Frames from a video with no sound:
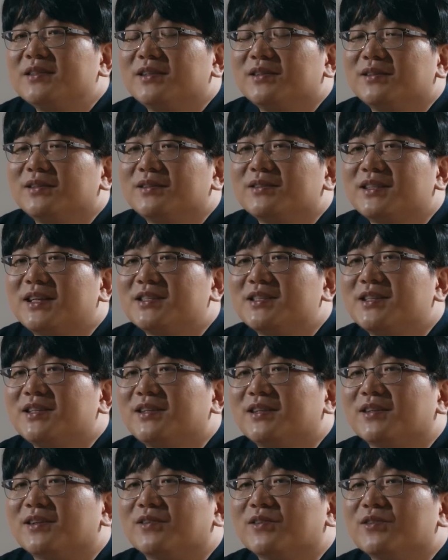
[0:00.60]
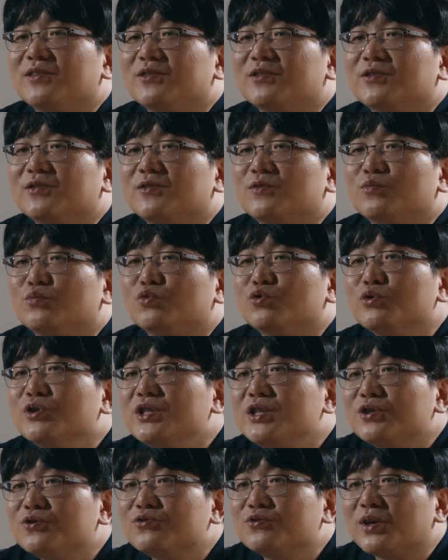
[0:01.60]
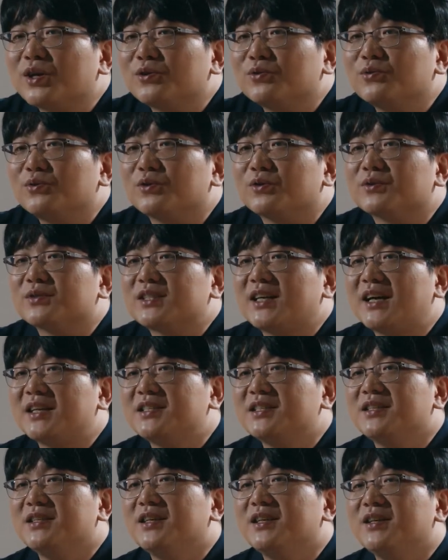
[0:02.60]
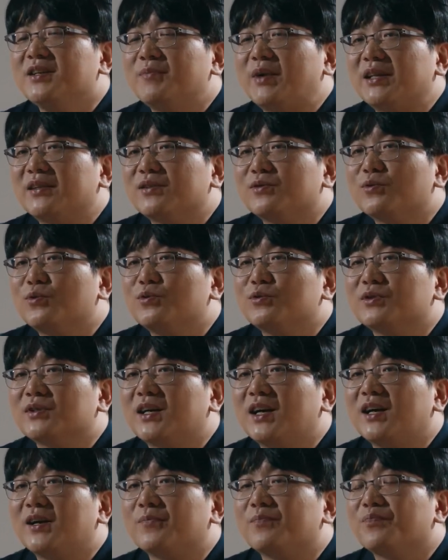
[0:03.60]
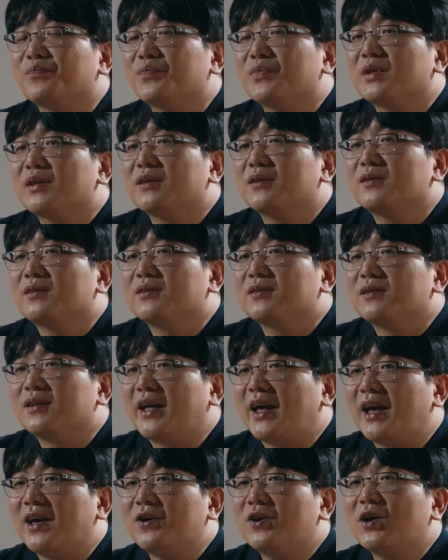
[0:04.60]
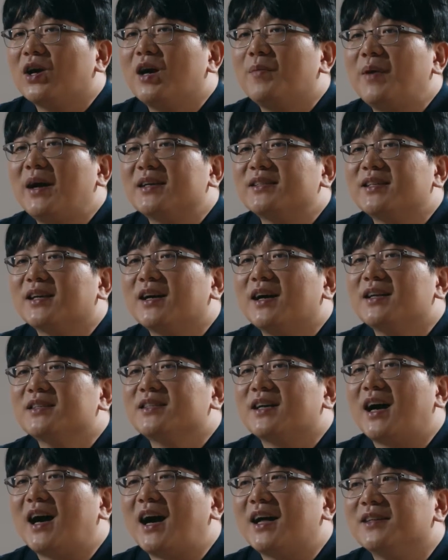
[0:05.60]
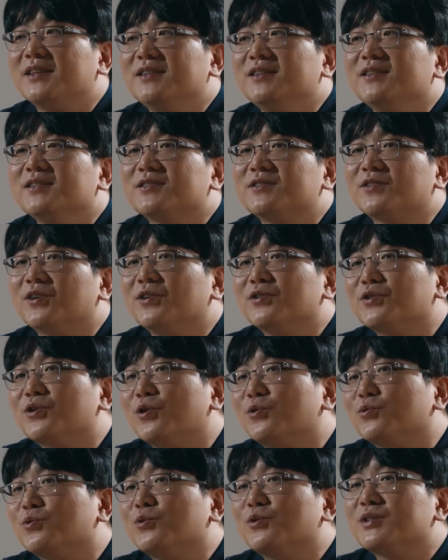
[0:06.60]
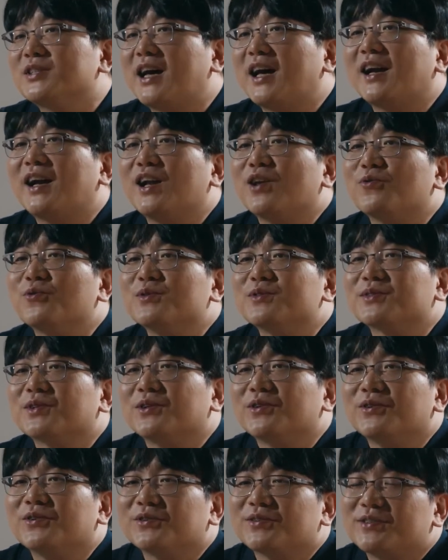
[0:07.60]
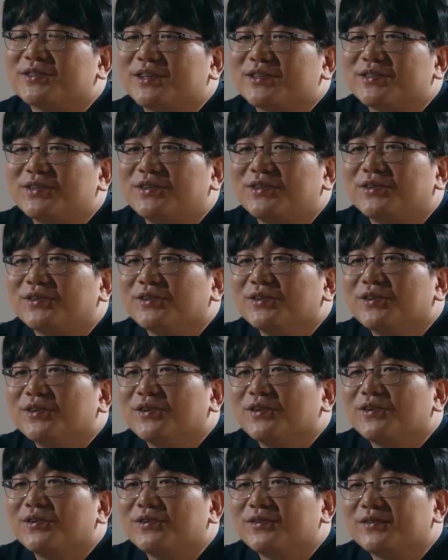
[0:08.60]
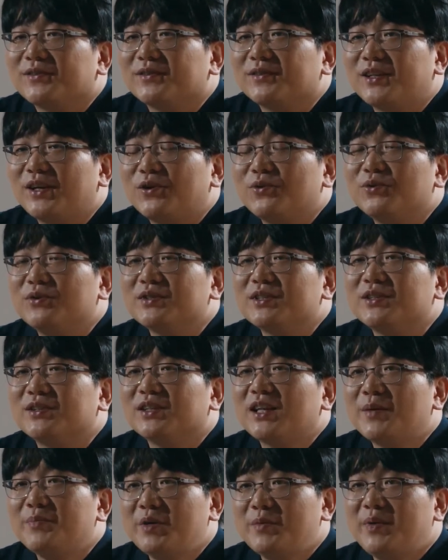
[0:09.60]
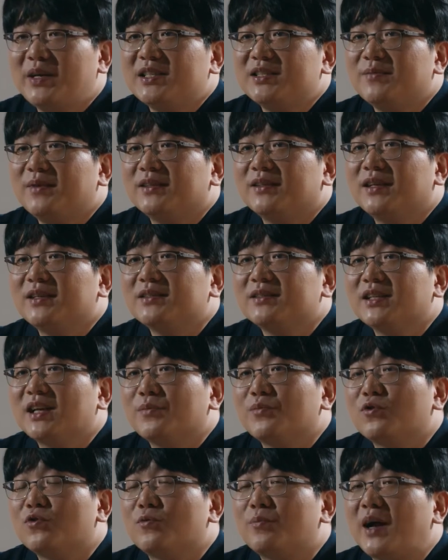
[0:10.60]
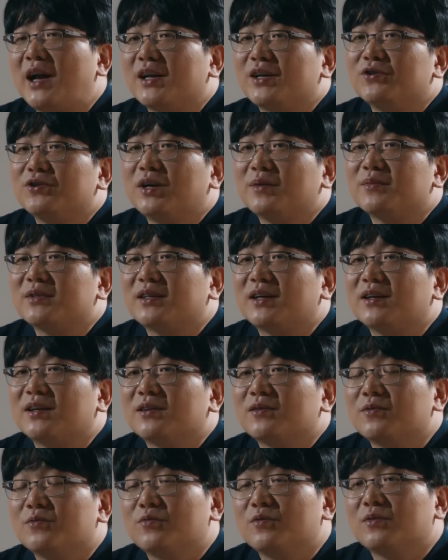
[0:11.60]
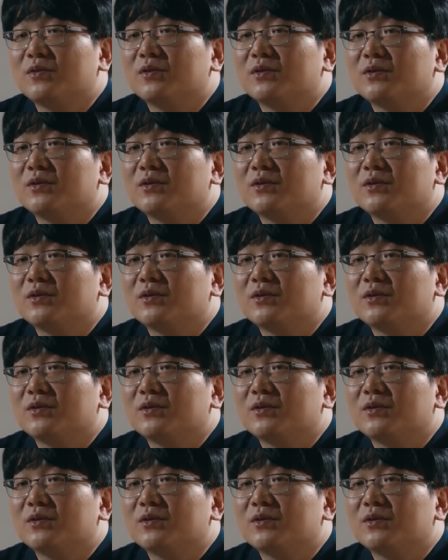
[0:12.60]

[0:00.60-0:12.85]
개발자들은 사실 무의식 중에도 자신이 만든 코드가 에러가 발생하지 않을 그런 경로를 잘 알고 있어요. 그래서 때로는 이런 해피패스만 테스트해보고 말기도 합니다.